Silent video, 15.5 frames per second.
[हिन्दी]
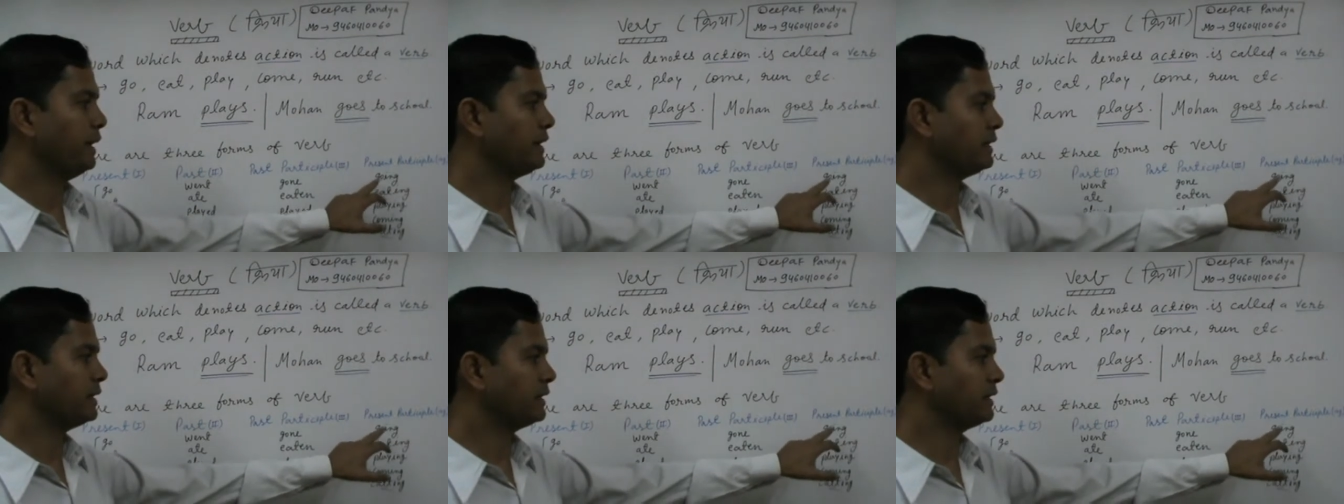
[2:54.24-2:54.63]

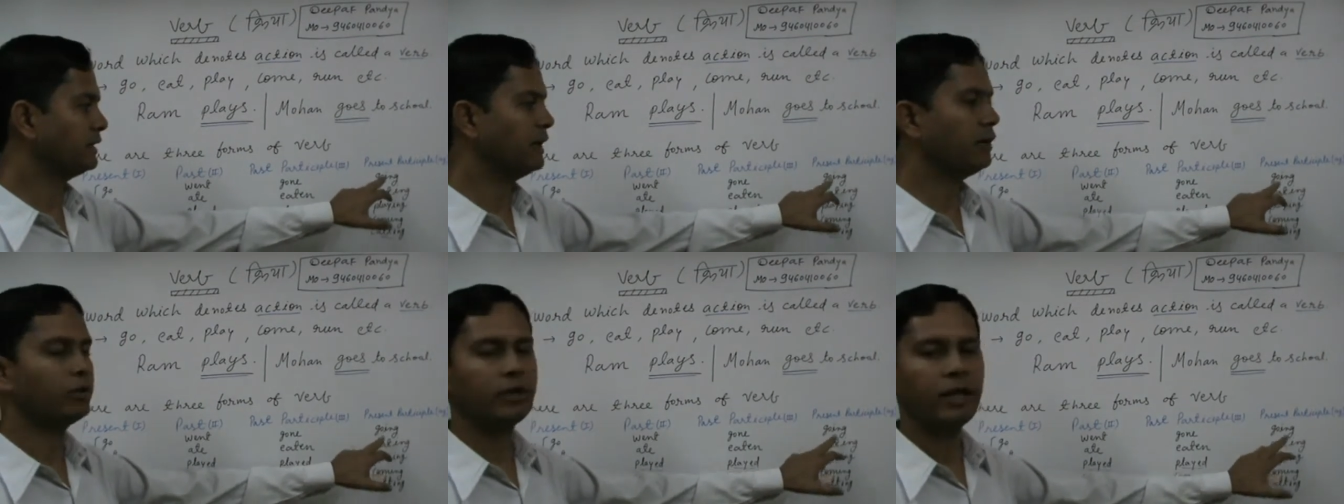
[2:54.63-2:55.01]
में
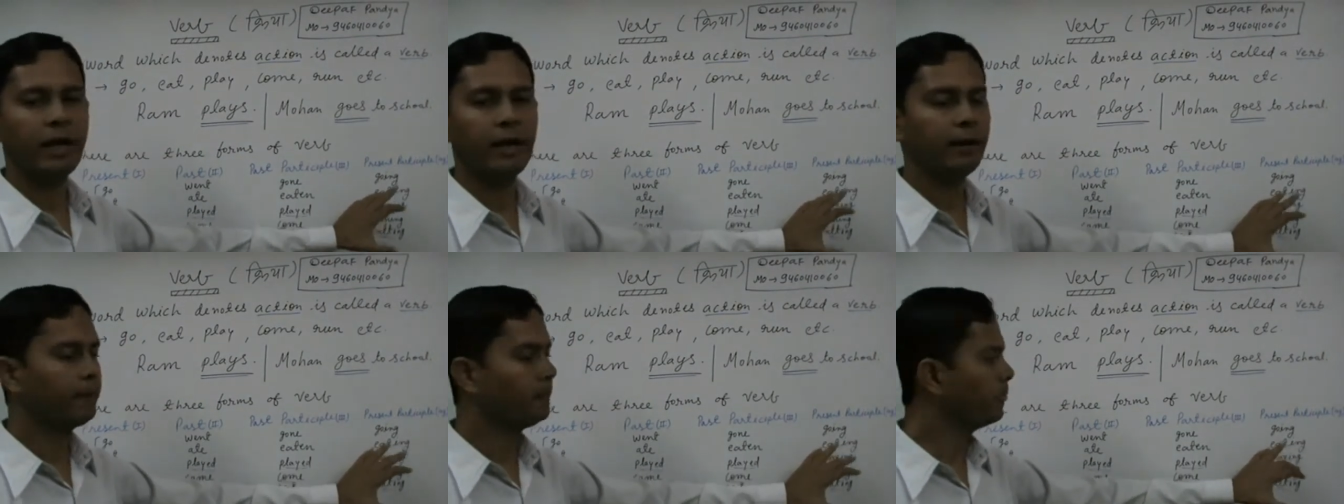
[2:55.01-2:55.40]
ये होता
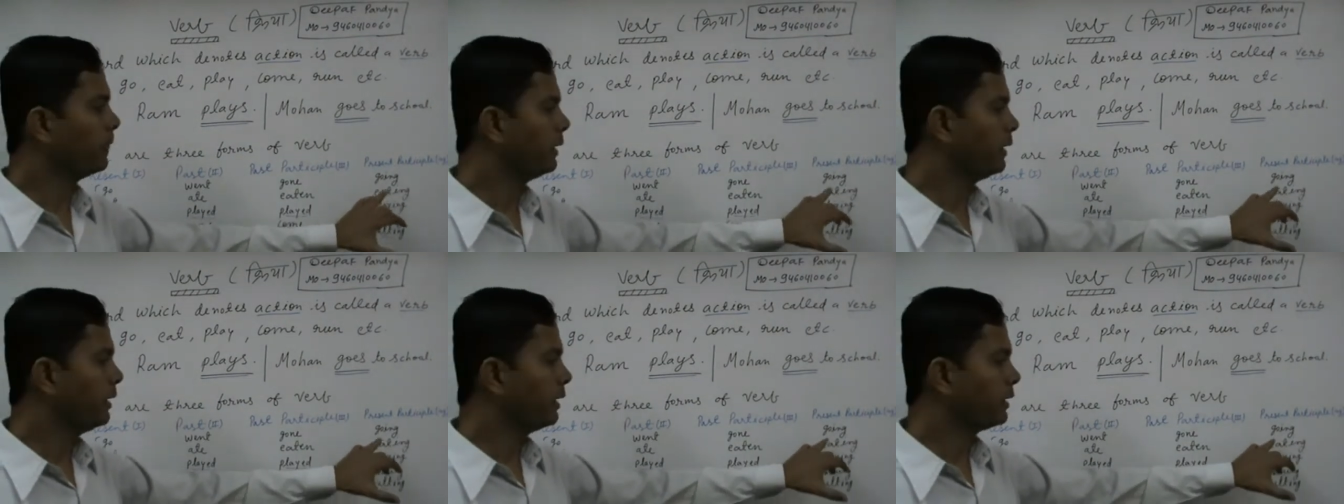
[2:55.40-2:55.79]
है
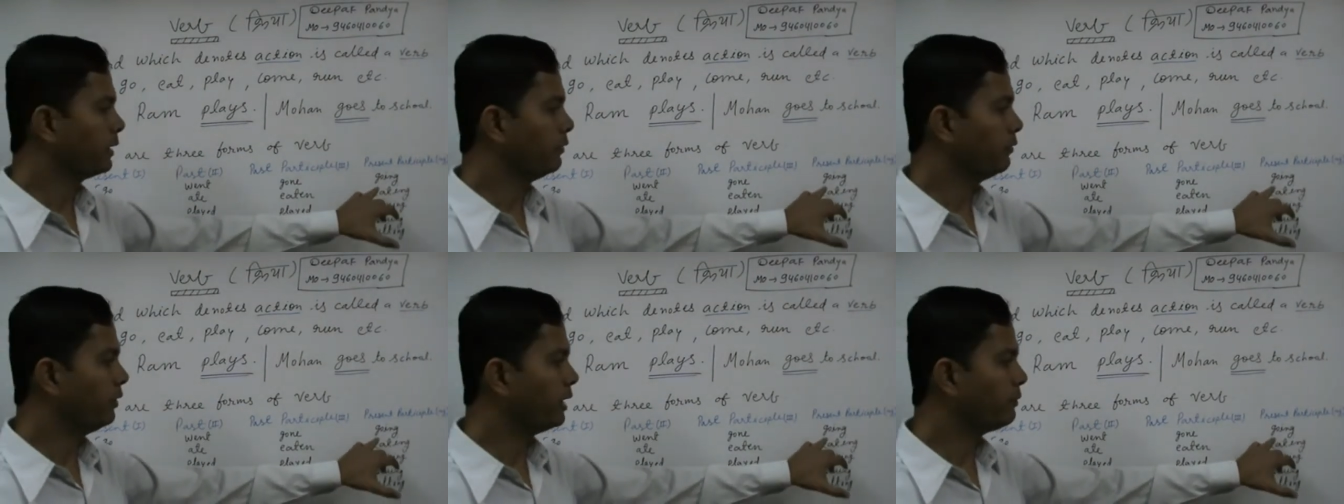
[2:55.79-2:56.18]

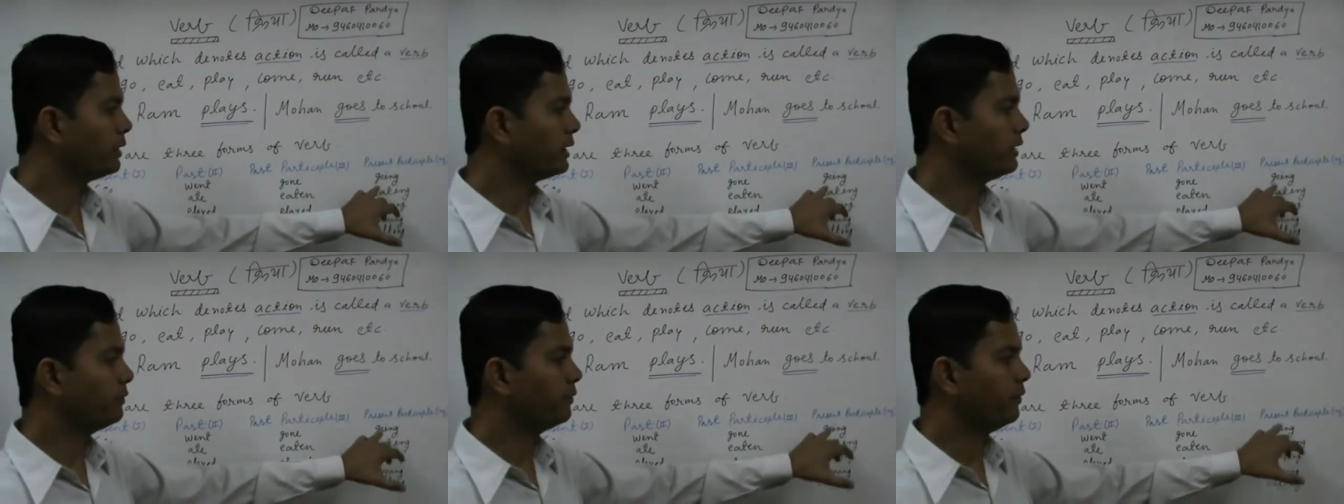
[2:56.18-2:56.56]
कि
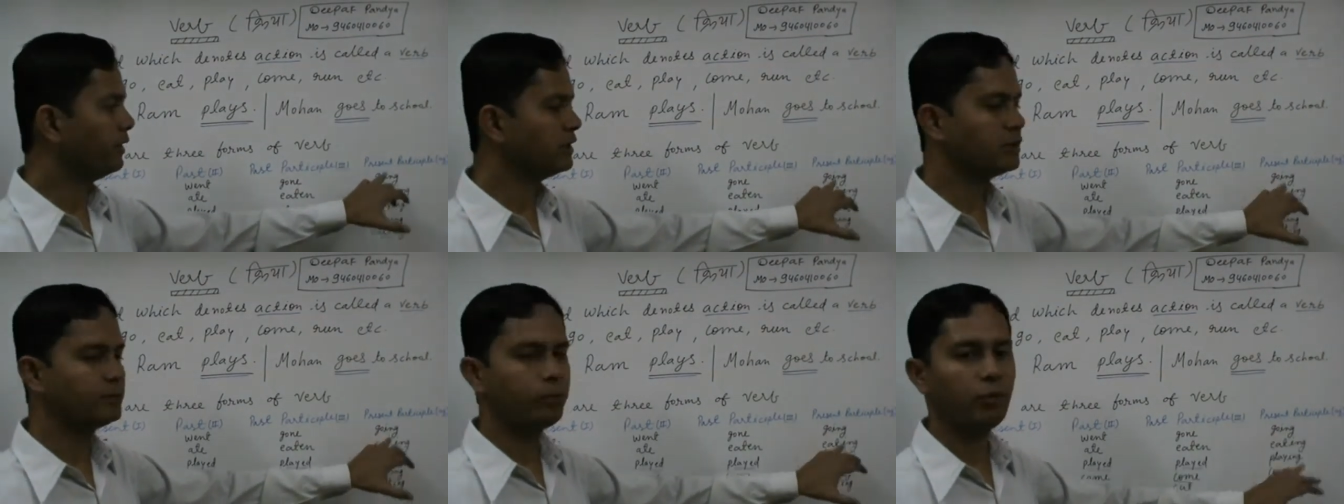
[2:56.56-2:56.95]
वर्ब की
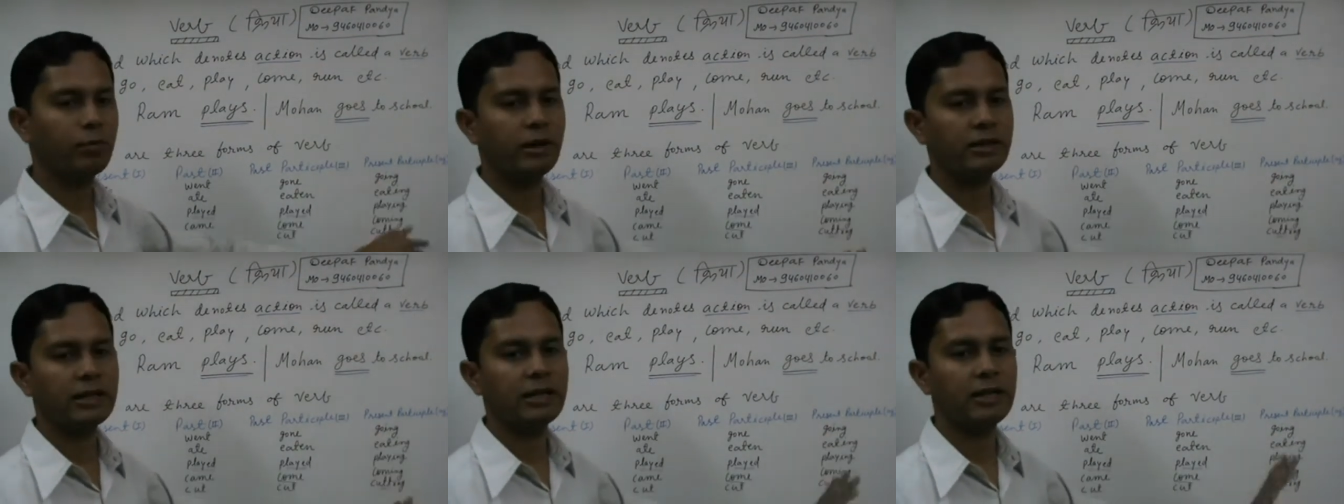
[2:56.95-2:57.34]
फर्स्ट
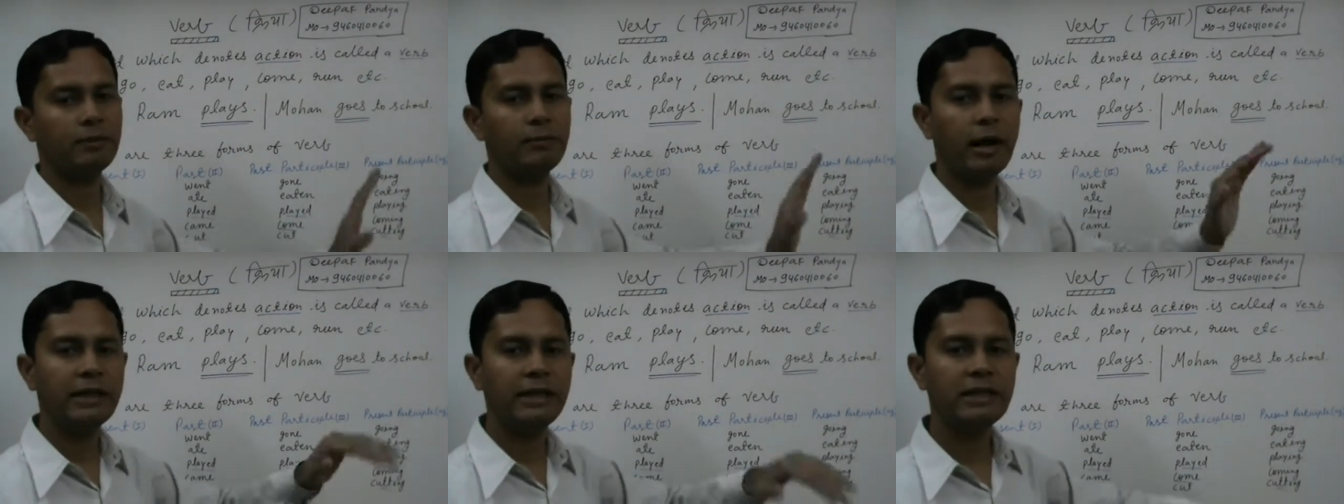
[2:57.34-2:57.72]
फॉर्म के साथ
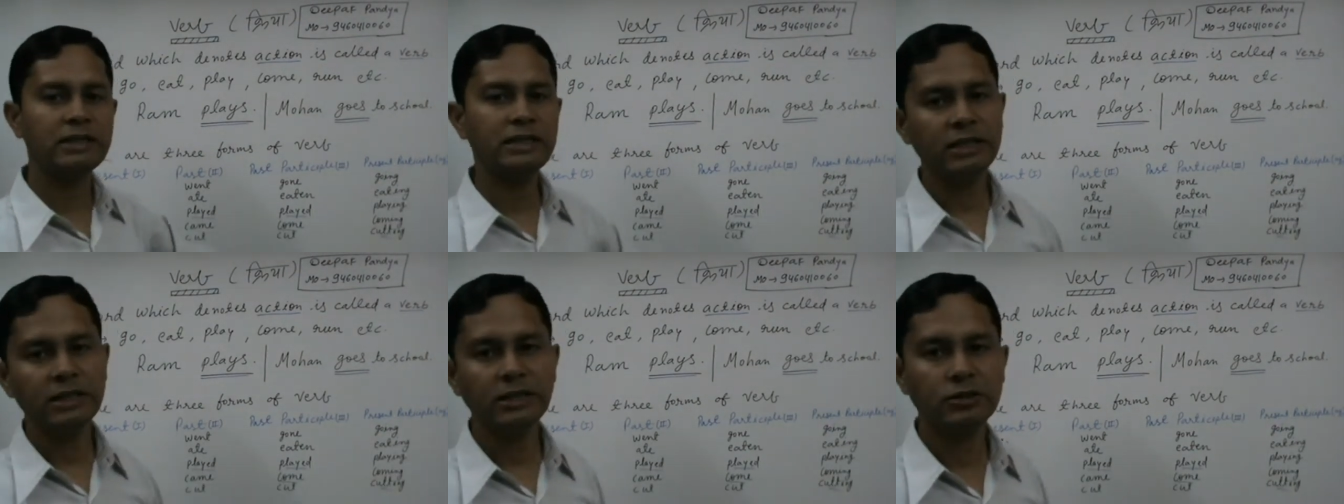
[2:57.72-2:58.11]
हम
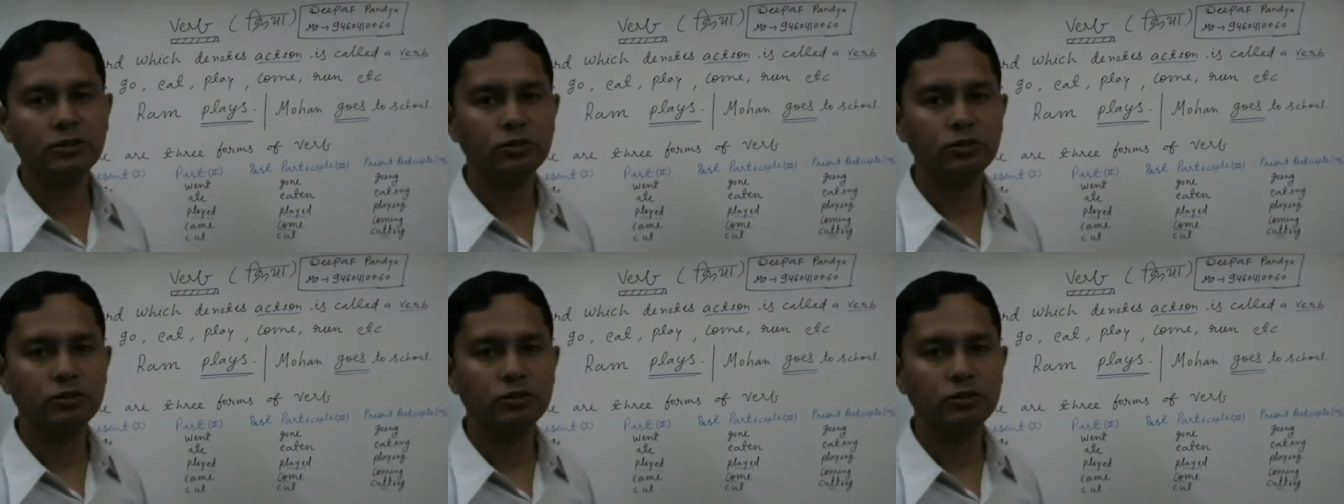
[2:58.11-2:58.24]
आईएनजी